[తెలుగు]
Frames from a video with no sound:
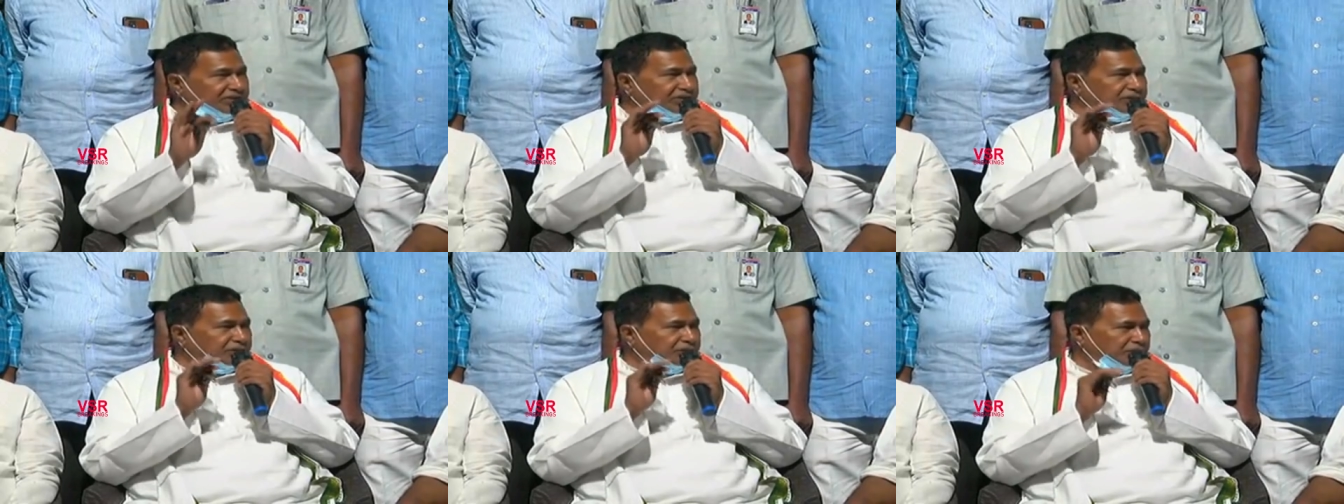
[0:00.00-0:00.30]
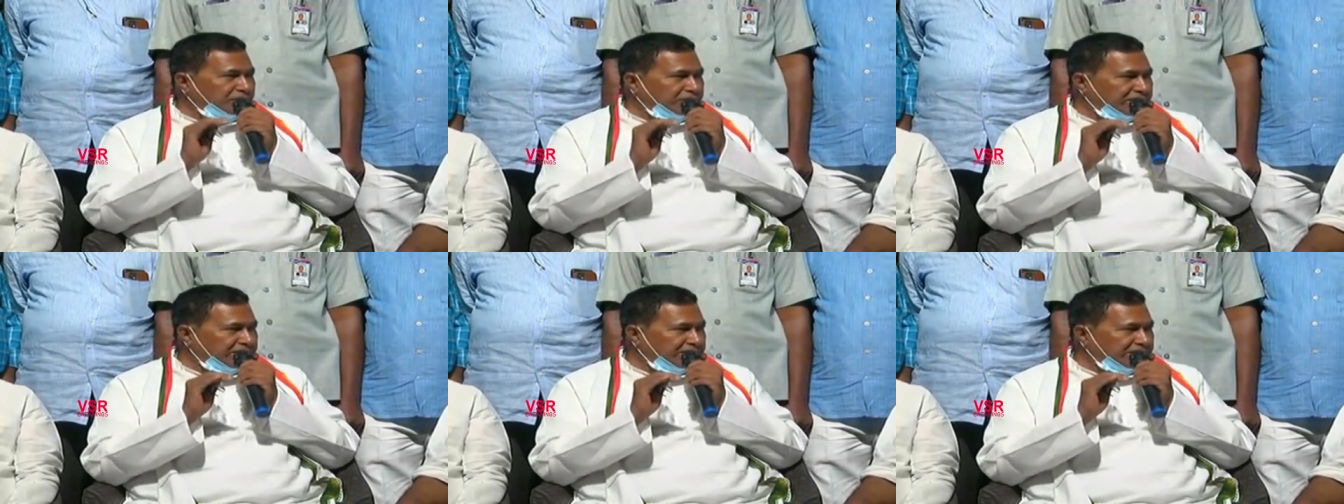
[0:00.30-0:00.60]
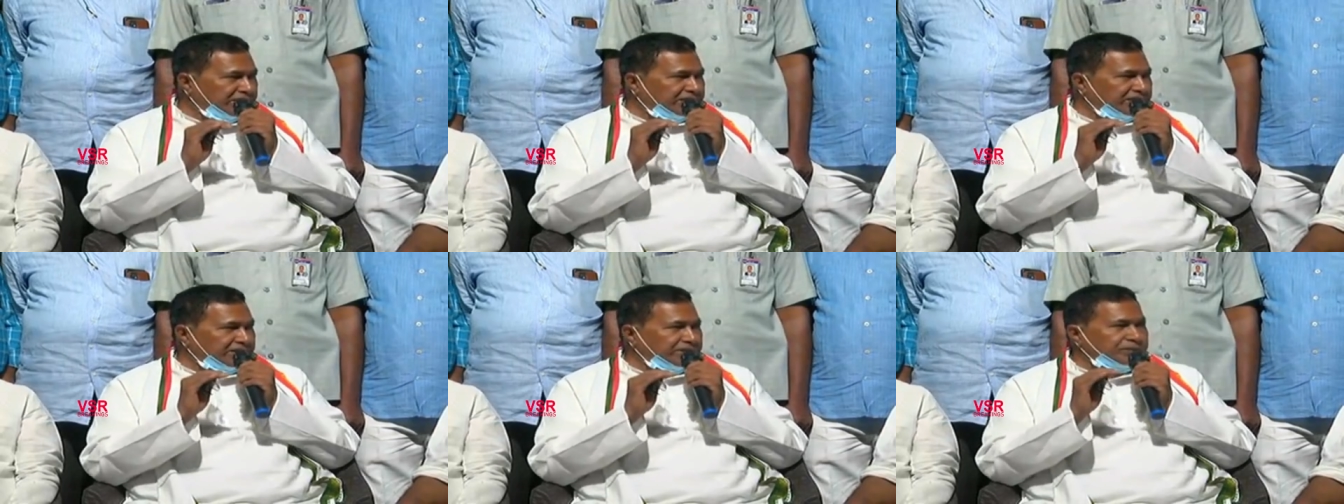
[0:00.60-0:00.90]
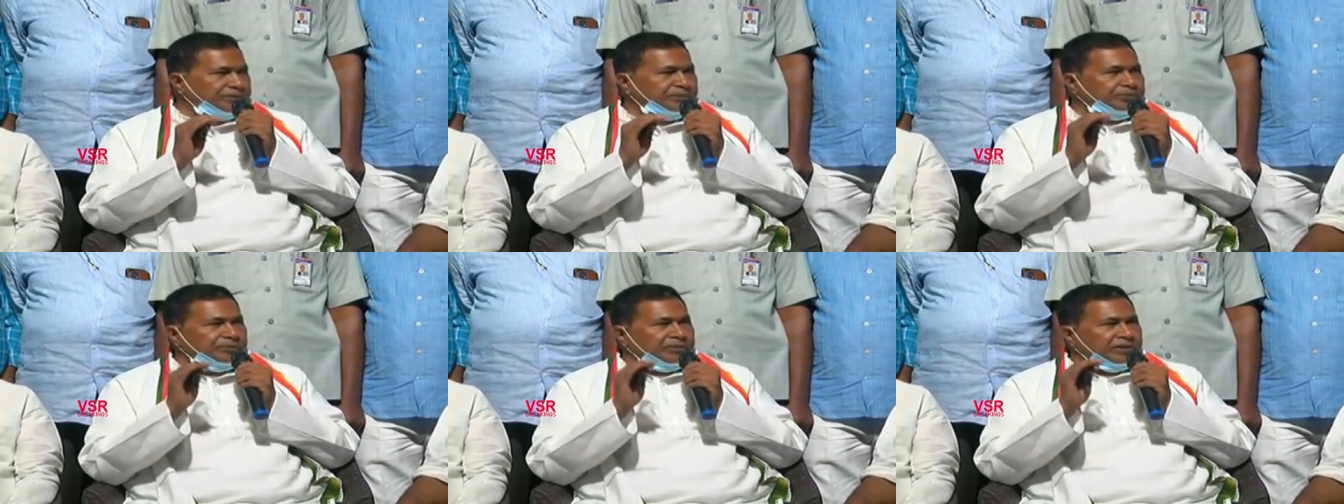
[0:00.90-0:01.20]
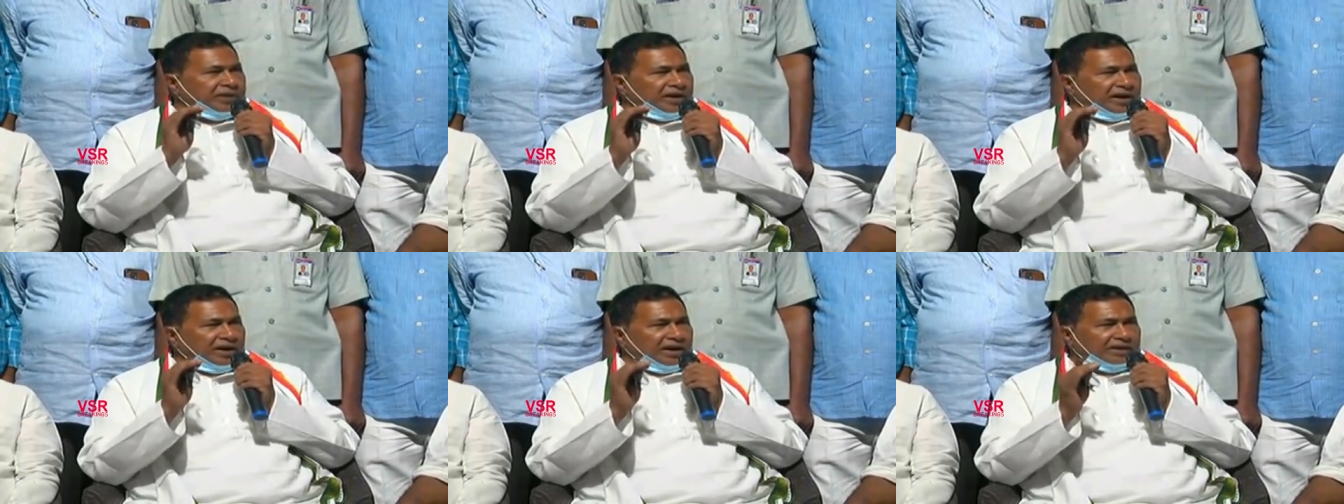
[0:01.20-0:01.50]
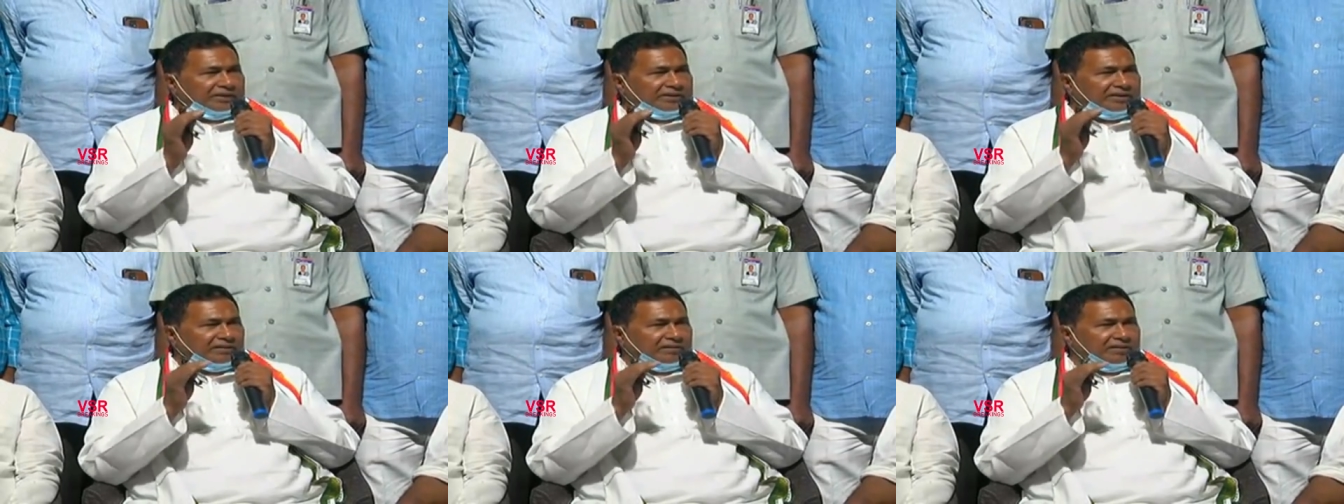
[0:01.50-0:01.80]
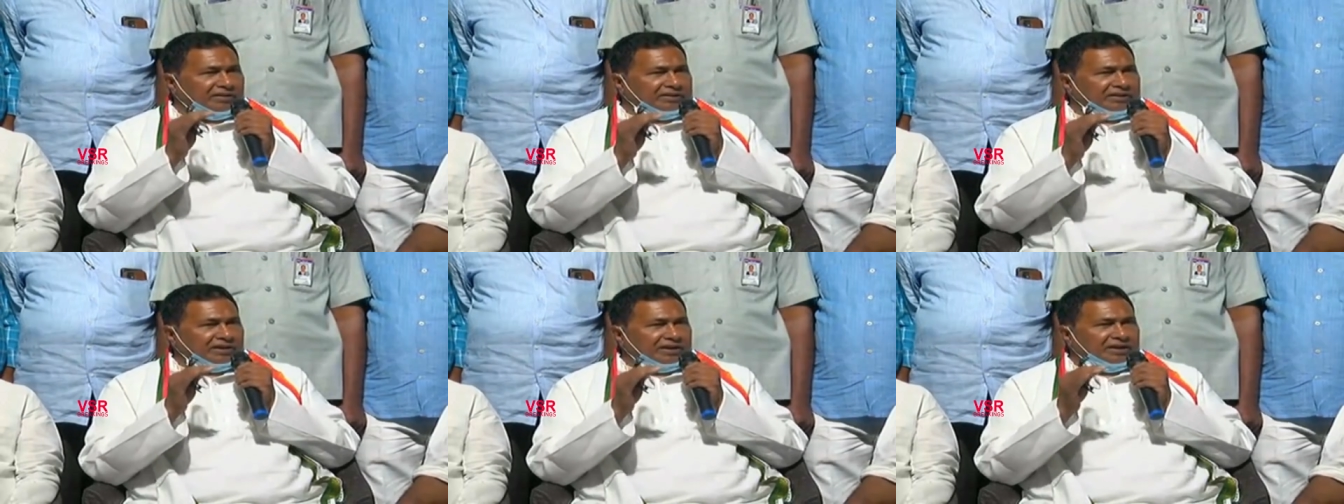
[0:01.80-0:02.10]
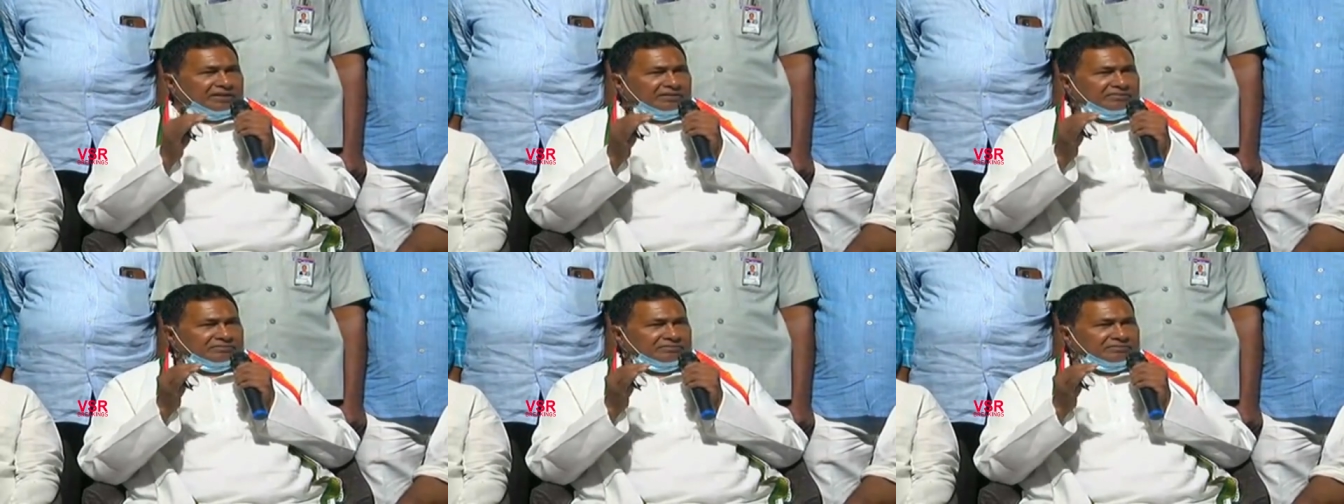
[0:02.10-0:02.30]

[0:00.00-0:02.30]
ఇది ఉండండి ఆ తర్వాత